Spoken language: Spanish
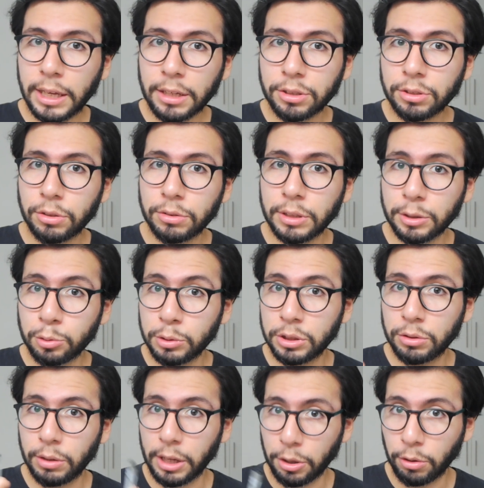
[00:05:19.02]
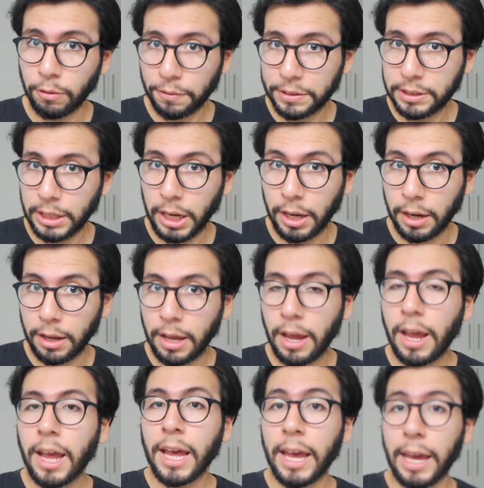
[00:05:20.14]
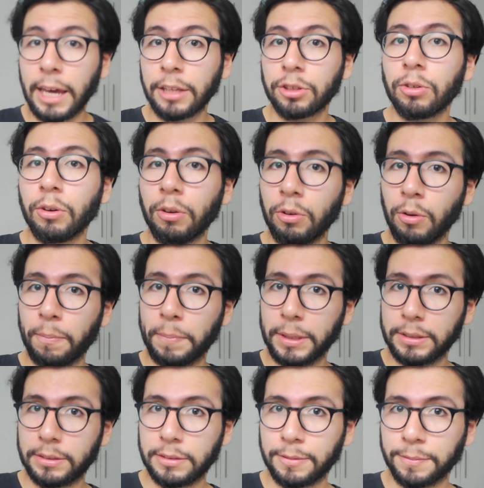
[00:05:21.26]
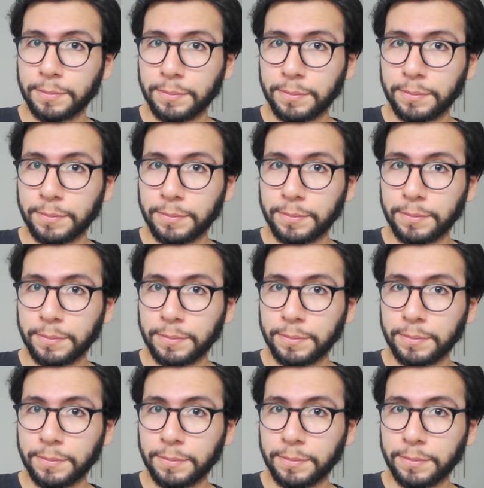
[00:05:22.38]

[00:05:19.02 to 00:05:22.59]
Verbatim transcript: textos de su historiador oficial, Héctor López.